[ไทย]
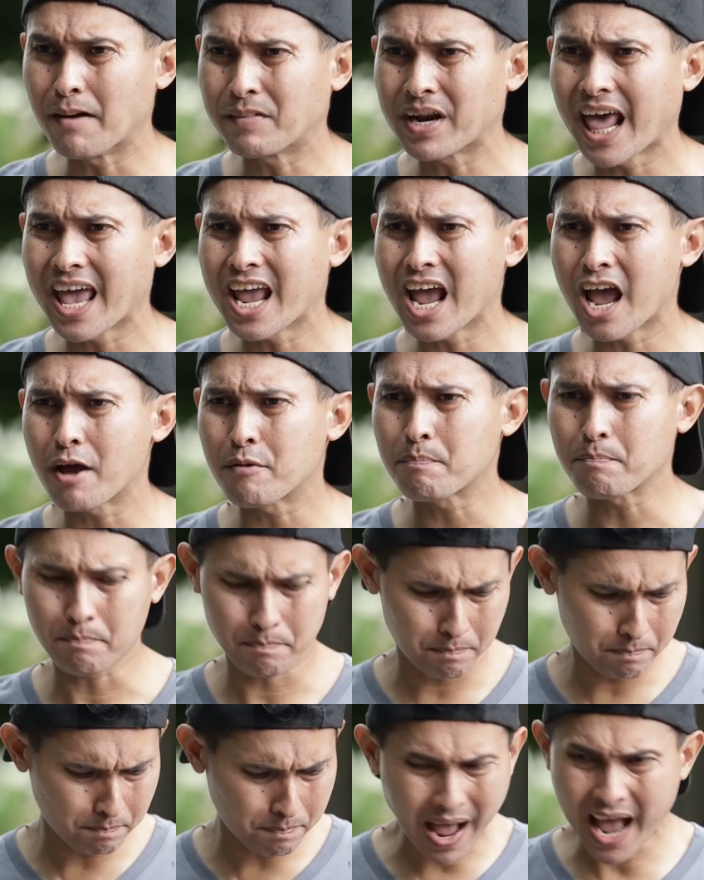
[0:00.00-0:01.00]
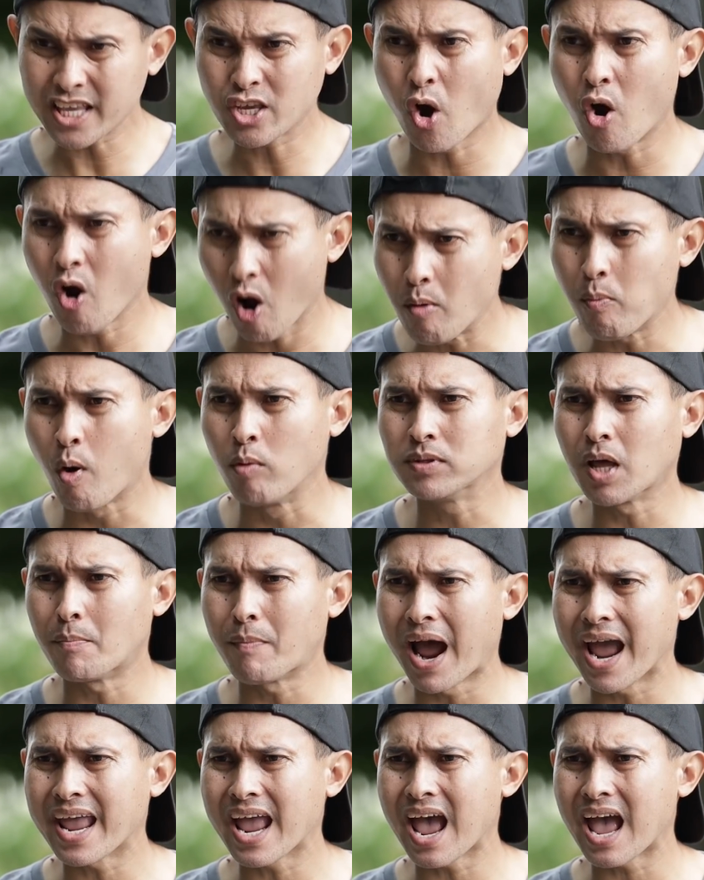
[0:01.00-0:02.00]
ทำอะไรอ่ะป้าโยนของผมทำ
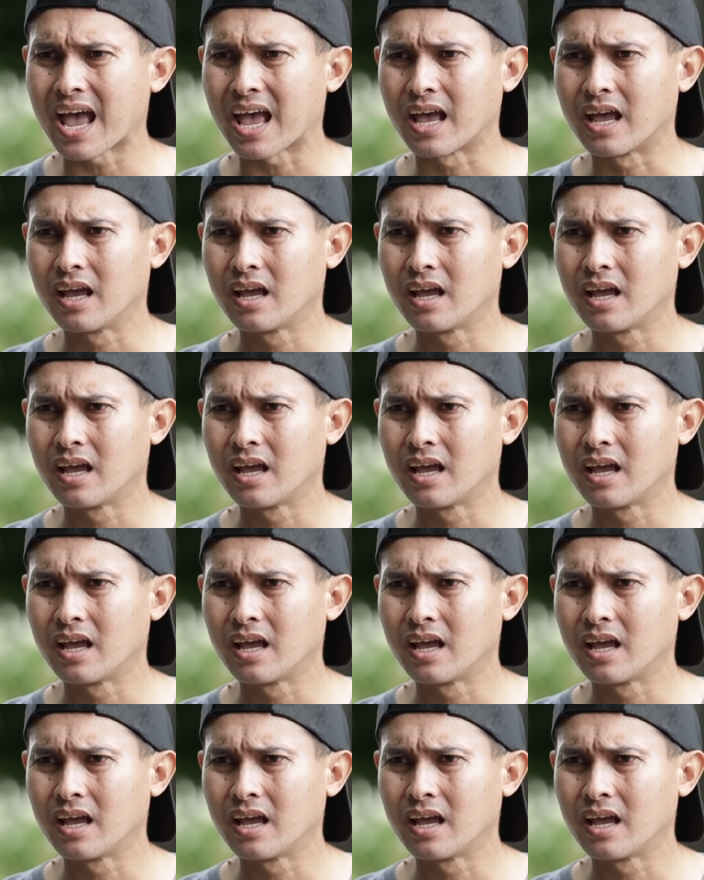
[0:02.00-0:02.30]
ไมอ่ะ